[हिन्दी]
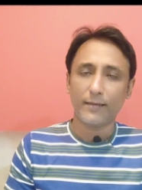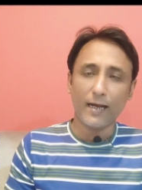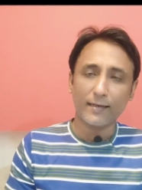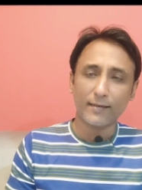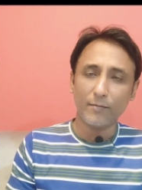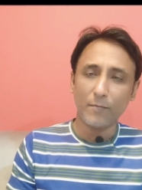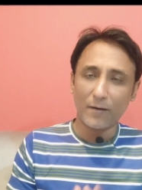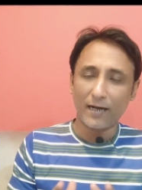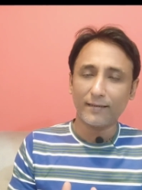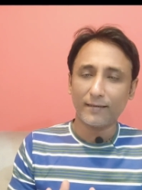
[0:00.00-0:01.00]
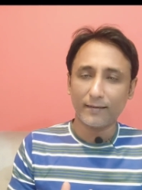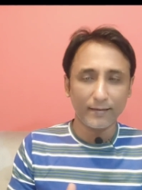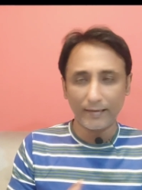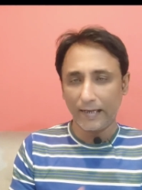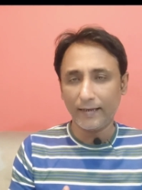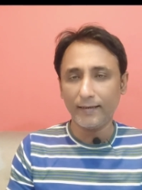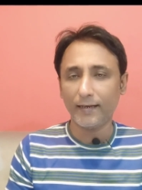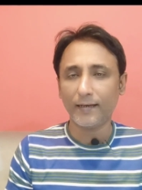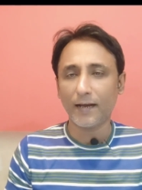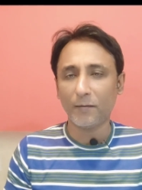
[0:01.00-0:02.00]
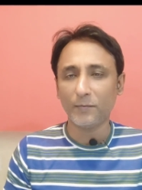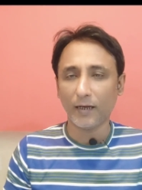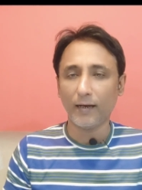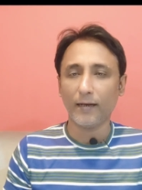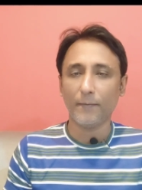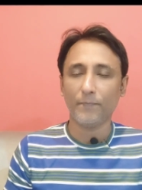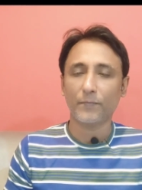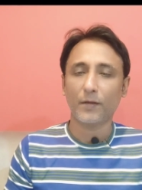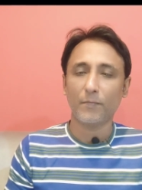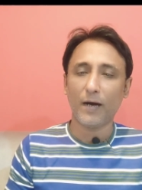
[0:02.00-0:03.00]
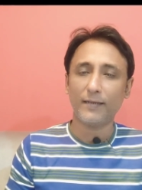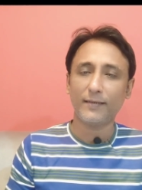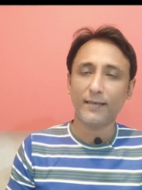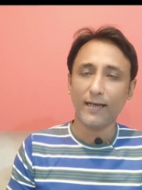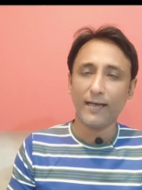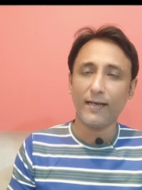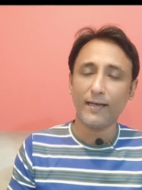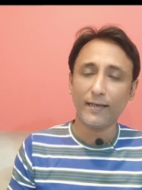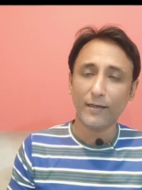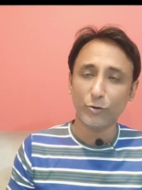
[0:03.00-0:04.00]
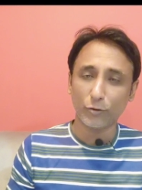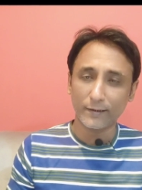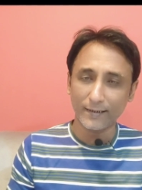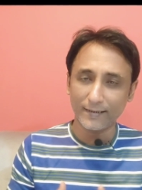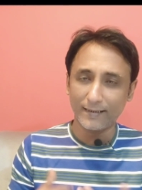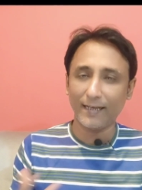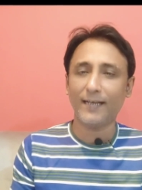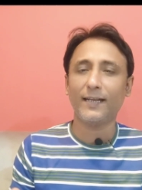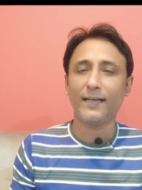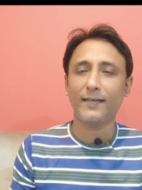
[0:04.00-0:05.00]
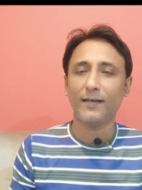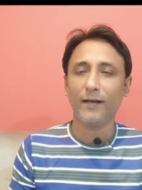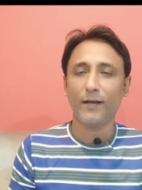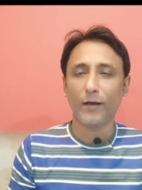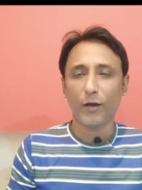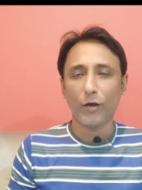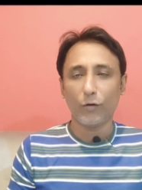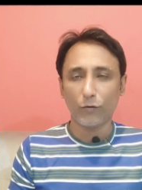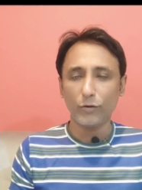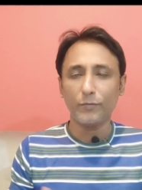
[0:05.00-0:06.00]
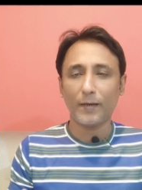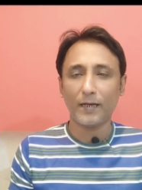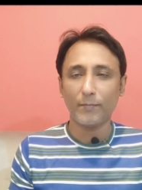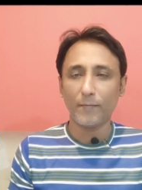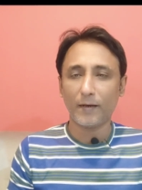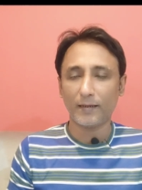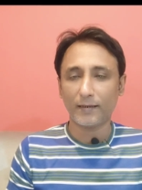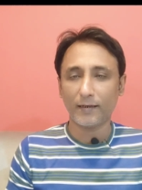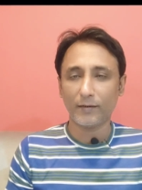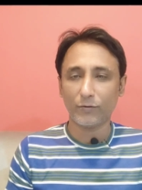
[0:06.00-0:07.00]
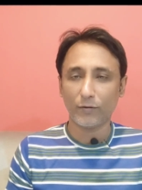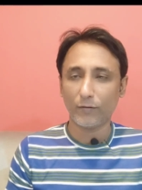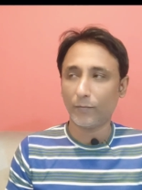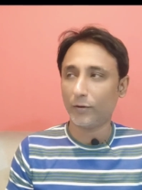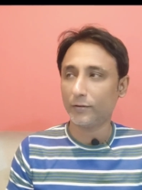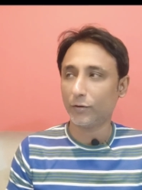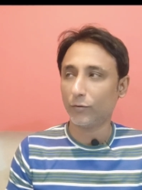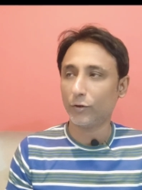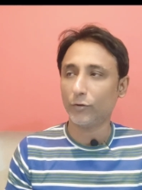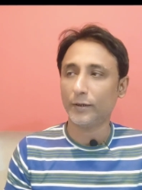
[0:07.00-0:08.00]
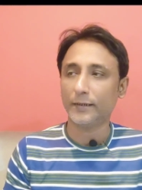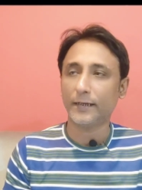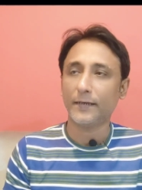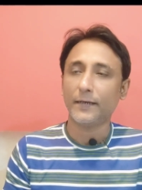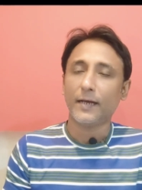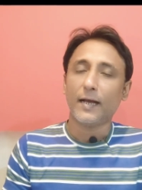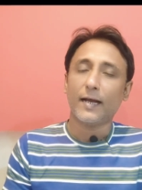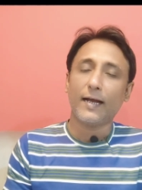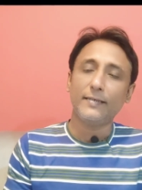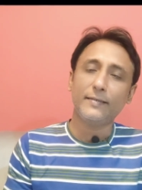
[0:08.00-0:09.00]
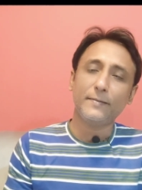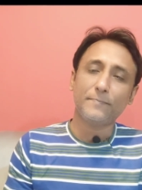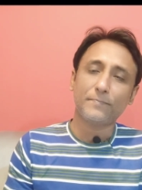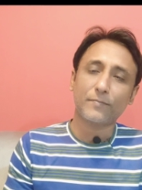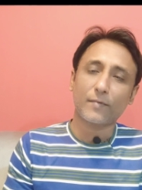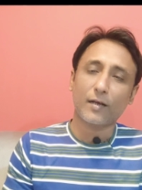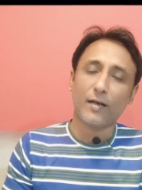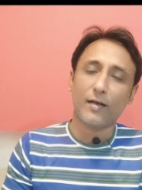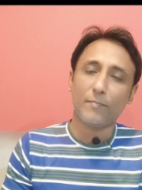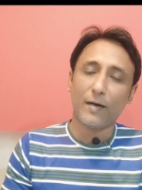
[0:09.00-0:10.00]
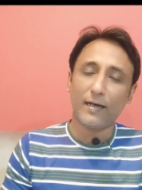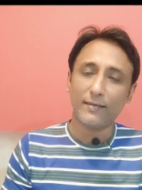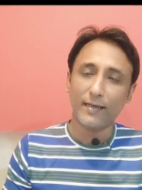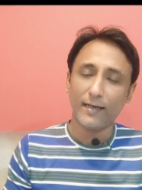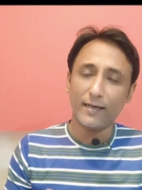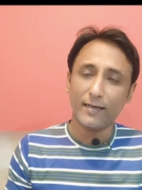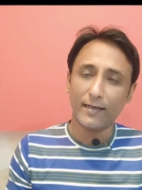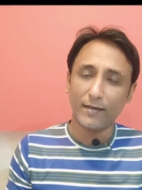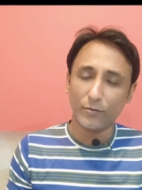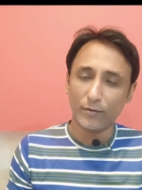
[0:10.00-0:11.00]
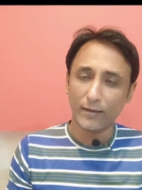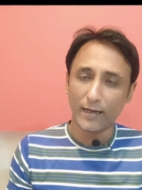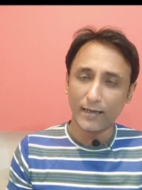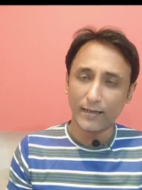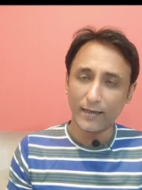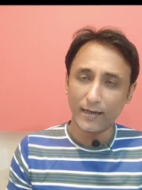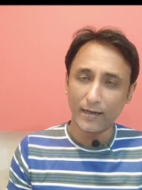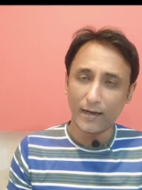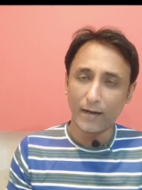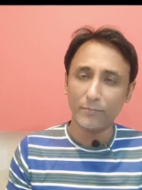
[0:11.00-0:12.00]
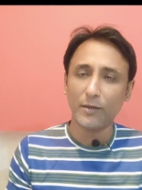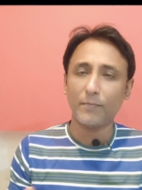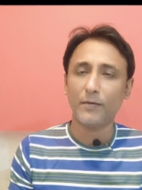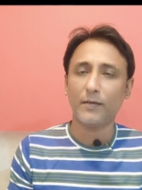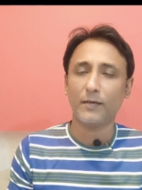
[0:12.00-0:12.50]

यार असल में बात ये नहीं है कि हम जल रहे बात यह है कि जो चीज़ दिख रही है उस बारे में बात करना जो है वो बहुत ज़रूरी हो जाता है खैर जी बात यह है कि उन्होंने कहा कि यार आप जब